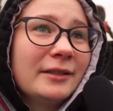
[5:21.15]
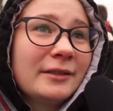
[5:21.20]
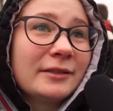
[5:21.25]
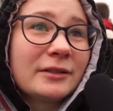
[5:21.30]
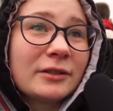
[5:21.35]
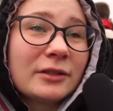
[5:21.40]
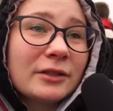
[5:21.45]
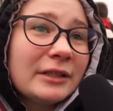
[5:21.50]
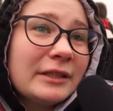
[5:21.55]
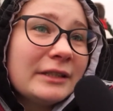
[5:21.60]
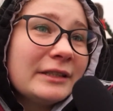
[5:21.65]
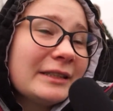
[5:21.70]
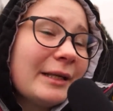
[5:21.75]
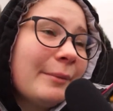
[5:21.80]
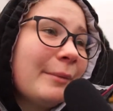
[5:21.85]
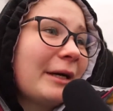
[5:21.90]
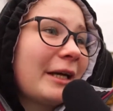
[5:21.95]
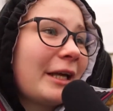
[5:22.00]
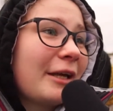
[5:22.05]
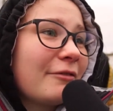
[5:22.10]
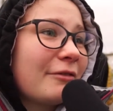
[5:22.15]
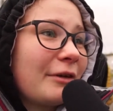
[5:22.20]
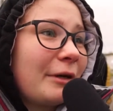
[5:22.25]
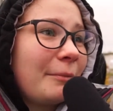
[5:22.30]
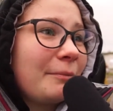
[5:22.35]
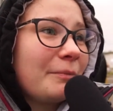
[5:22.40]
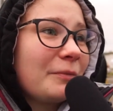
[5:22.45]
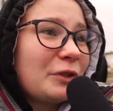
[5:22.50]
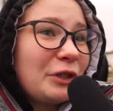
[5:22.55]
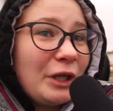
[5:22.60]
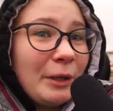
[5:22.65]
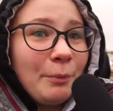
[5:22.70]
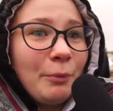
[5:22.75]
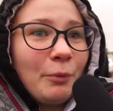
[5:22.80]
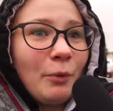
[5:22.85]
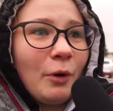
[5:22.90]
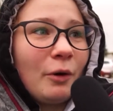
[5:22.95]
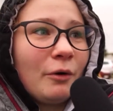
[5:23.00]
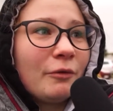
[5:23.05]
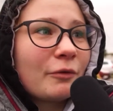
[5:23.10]
No i sama nie wiem,
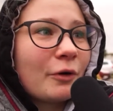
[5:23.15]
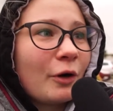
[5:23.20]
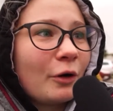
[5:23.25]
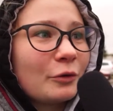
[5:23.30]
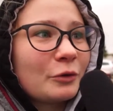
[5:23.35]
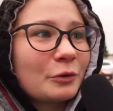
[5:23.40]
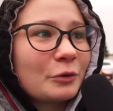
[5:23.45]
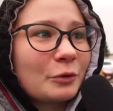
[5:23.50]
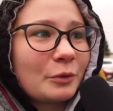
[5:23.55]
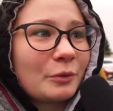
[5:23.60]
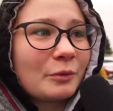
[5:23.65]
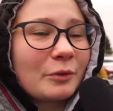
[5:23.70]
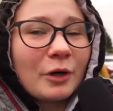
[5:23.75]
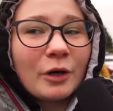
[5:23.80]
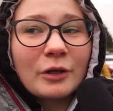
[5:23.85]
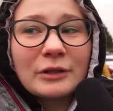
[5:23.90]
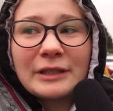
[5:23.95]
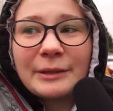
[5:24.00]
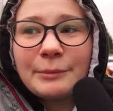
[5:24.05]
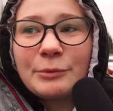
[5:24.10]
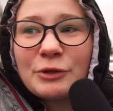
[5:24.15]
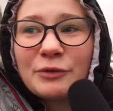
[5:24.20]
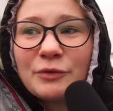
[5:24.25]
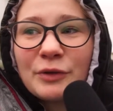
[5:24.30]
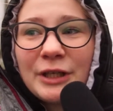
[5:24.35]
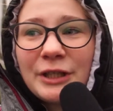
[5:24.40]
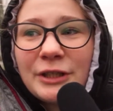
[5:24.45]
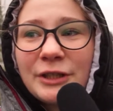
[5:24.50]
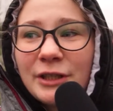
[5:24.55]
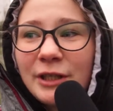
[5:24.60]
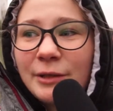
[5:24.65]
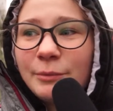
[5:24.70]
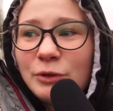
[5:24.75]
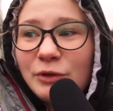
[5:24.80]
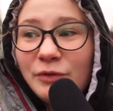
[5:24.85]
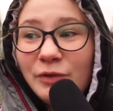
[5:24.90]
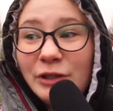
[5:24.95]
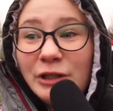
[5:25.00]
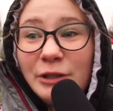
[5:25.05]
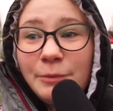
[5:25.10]
ciepło w końcu. Koce przywieźli,
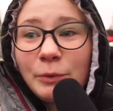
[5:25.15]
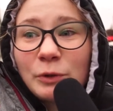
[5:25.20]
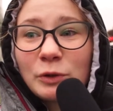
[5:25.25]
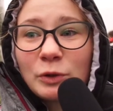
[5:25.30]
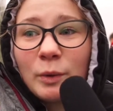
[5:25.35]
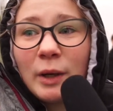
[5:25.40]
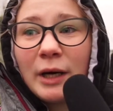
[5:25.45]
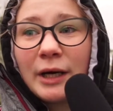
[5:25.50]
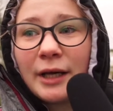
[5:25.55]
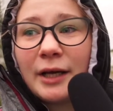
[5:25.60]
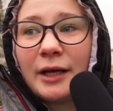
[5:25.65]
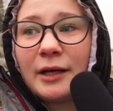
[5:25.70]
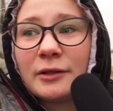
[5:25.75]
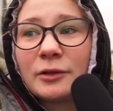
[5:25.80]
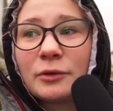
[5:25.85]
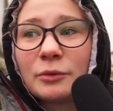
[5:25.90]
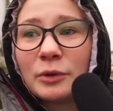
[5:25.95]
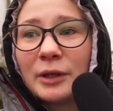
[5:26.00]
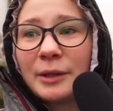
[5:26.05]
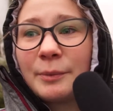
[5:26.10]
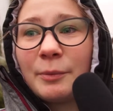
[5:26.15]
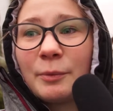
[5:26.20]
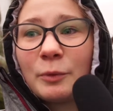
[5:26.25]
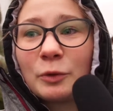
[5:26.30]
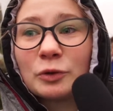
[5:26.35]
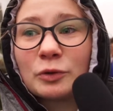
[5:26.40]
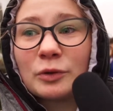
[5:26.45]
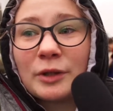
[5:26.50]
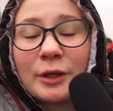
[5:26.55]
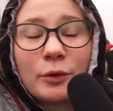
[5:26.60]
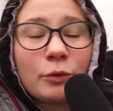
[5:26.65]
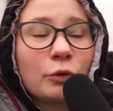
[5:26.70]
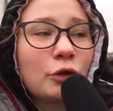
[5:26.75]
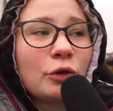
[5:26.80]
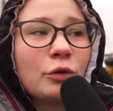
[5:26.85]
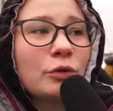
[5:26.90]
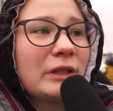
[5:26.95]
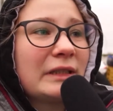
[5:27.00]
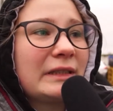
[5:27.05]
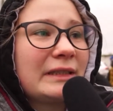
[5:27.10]
przywieźli posłania. Tutaj po prostu
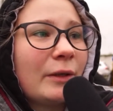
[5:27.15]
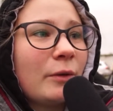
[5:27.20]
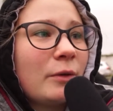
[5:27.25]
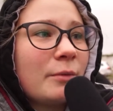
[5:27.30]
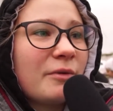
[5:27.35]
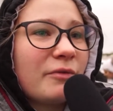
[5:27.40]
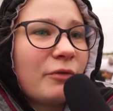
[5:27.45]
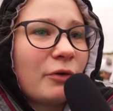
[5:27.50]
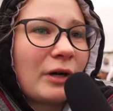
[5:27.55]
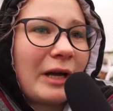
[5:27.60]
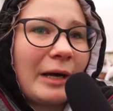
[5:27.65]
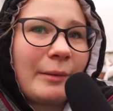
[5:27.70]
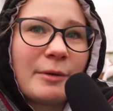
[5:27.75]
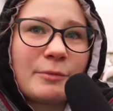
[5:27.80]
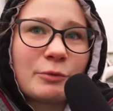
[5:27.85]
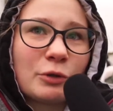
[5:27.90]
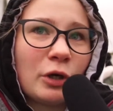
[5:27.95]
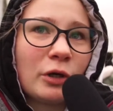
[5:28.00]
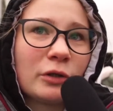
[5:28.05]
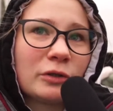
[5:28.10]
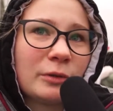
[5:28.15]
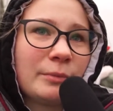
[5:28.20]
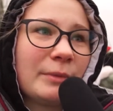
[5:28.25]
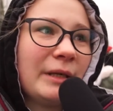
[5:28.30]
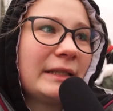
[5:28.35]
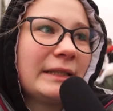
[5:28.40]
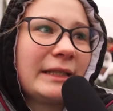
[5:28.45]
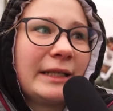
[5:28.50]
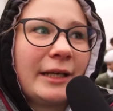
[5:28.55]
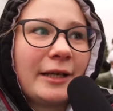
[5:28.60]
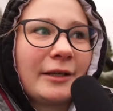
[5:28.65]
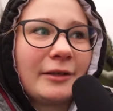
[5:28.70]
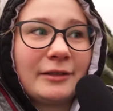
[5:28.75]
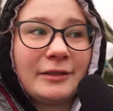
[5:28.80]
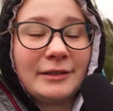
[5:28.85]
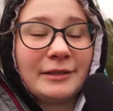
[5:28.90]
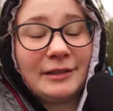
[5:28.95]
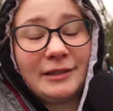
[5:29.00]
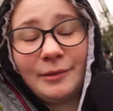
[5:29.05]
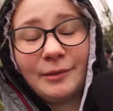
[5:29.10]
niektórzy ludzie z całymi workami przechodzą jedzenia, to
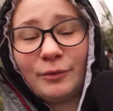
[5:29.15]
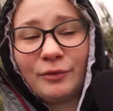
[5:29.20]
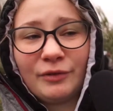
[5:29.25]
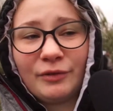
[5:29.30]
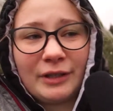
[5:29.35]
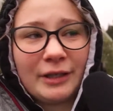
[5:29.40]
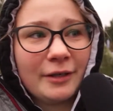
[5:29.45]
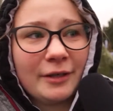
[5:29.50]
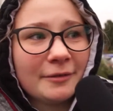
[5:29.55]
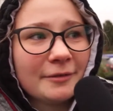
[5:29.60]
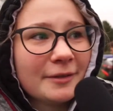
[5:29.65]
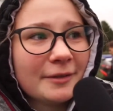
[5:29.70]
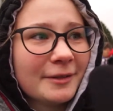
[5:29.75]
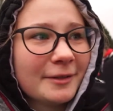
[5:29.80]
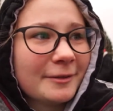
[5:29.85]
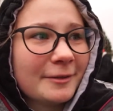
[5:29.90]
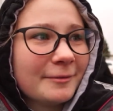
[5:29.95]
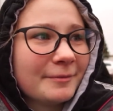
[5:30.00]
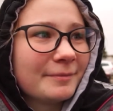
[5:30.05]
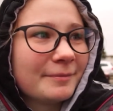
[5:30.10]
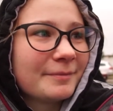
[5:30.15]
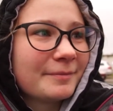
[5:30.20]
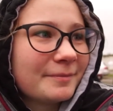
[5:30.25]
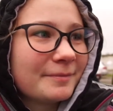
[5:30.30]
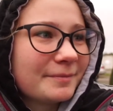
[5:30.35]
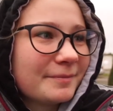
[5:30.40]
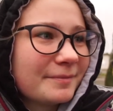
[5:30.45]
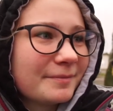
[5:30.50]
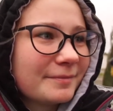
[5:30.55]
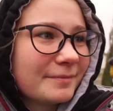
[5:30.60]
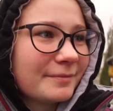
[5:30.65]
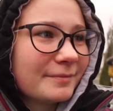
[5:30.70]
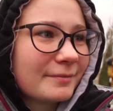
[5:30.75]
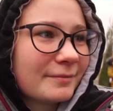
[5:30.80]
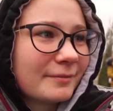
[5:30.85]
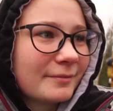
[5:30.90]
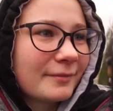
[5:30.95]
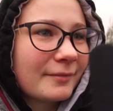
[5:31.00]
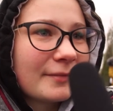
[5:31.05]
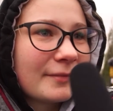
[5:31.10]
jest niesamowite. A dla nas?
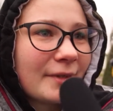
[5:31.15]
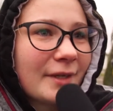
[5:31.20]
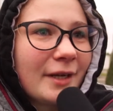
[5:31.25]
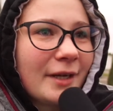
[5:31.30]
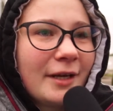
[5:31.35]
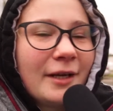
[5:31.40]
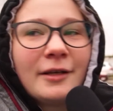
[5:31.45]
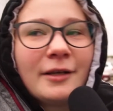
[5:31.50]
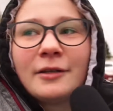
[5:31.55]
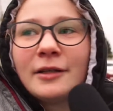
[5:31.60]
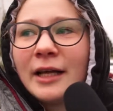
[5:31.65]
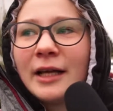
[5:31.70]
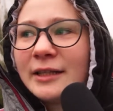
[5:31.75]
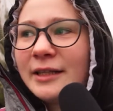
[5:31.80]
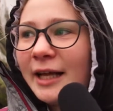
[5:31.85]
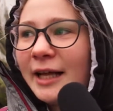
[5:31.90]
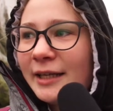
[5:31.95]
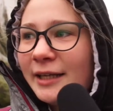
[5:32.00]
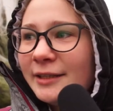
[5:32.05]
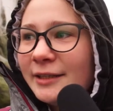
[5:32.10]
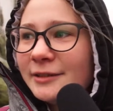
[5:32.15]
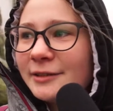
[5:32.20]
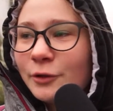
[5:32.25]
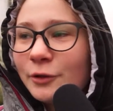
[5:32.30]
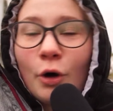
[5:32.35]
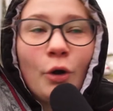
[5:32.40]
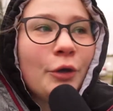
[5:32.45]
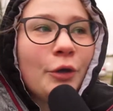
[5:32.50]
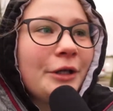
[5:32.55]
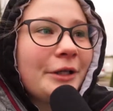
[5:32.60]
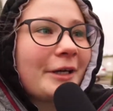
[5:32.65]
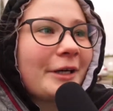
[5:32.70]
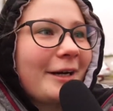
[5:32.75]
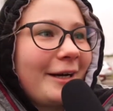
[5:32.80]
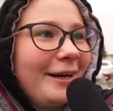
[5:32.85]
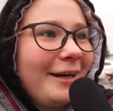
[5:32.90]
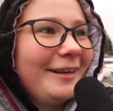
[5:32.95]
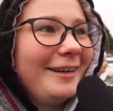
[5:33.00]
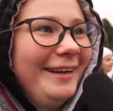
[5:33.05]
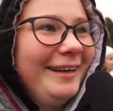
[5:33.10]
A dla nas? No
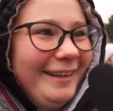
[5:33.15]
choinka.